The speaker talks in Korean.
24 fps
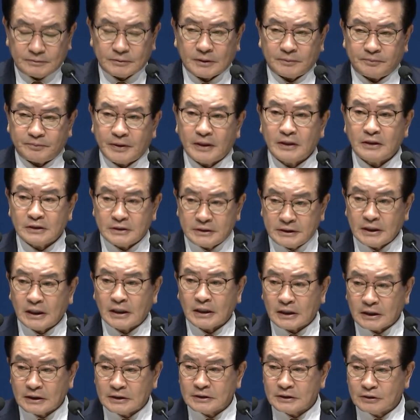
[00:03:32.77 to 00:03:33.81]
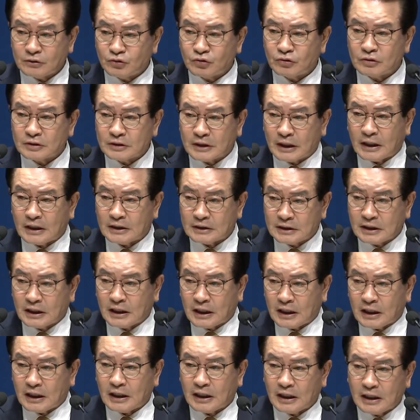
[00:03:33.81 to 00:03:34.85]
막별 뭐, 희한한 연구를 다
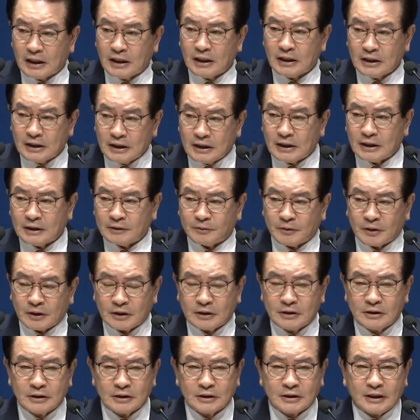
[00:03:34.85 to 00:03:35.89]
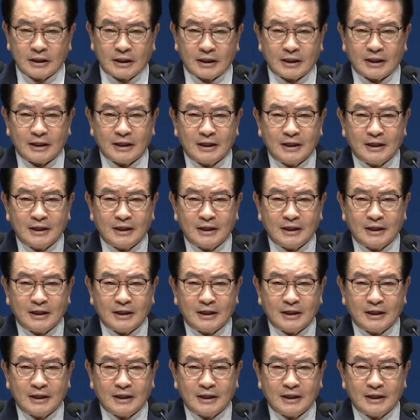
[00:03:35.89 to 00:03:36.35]
한다. 막 뭐, 그렇게